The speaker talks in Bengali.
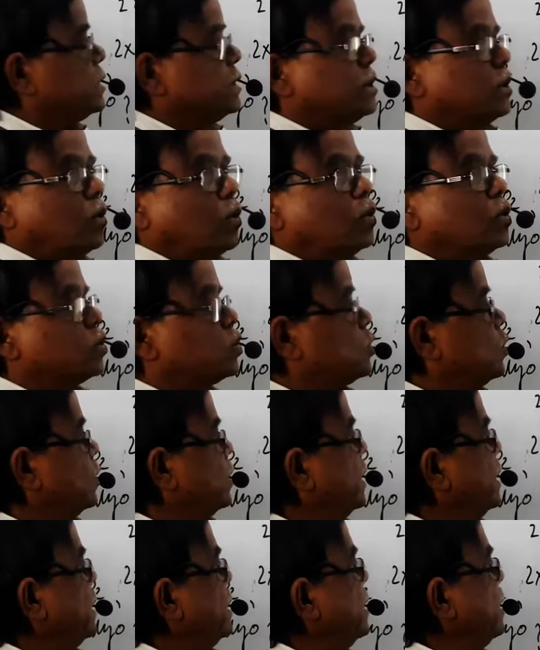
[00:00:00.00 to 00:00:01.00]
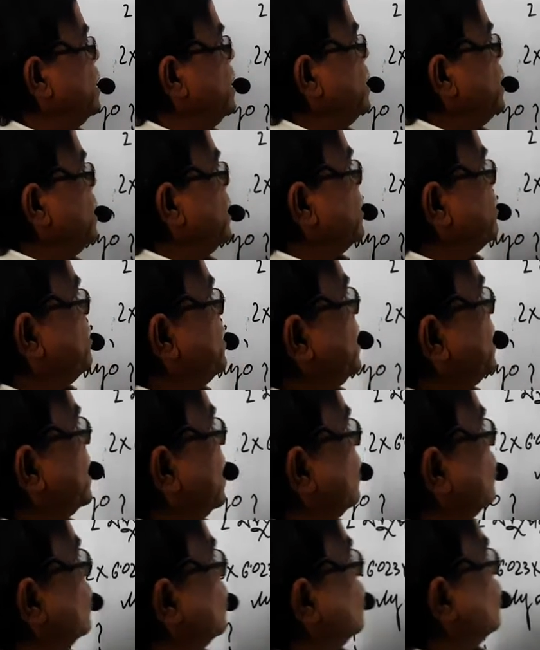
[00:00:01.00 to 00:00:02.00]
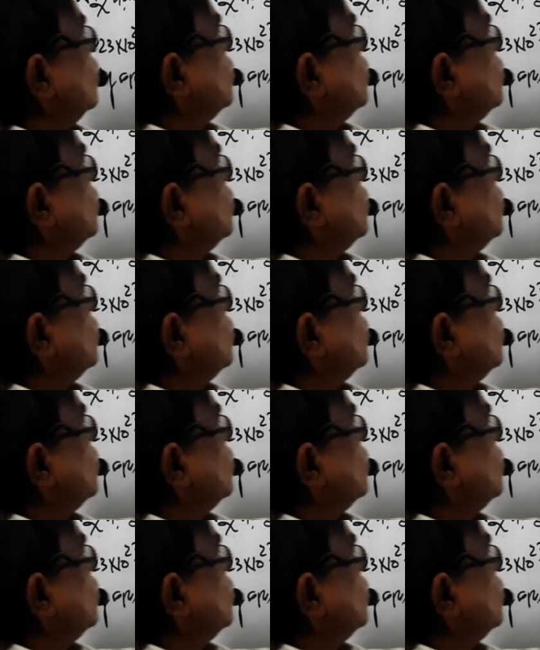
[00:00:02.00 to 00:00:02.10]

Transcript: অক্সিজেন অণুর সঙ্গে বিক্রিয়া করে